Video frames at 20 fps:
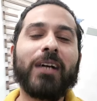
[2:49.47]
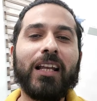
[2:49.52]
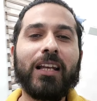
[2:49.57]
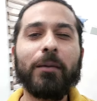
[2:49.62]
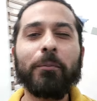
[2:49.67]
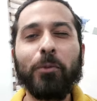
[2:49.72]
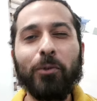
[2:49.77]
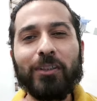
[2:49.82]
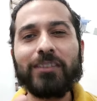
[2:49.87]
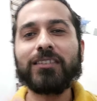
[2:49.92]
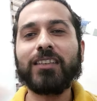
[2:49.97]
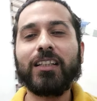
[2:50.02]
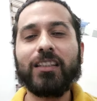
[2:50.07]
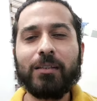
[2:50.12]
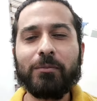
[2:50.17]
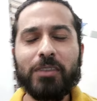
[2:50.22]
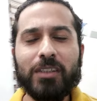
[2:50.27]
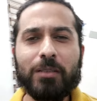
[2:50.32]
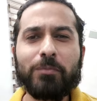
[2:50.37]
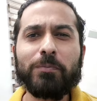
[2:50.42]
बाल है बहुत
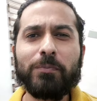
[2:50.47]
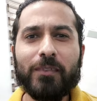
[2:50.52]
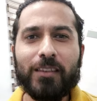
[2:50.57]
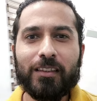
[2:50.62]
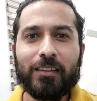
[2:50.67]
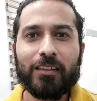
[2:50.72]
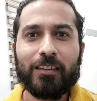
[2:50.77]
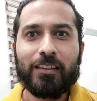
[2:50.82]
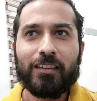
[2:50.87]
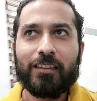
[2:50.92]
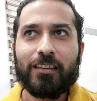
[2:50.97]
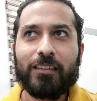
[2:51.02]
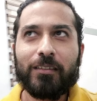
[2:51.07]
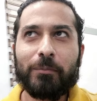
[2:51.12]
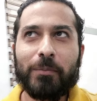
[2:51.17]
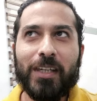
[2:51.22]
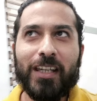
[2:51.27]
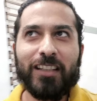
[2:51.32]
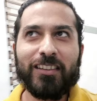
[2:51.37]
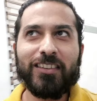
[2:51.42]
ज़्यादा है
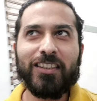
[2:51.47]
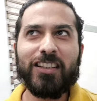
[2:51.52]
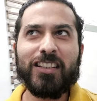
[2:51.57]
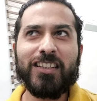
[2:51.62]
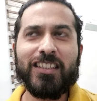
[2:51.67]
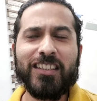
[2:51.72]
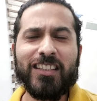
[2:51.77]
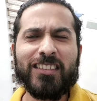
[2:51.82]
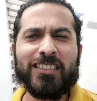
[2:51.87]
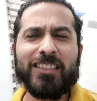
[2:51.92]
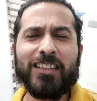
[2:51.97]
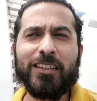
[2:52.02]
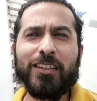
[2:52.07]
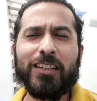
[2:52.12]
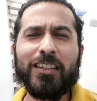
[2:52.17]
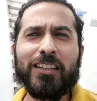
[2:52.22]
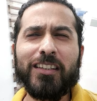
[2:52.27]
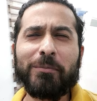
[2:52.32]
मतलब मैं एक तरीके से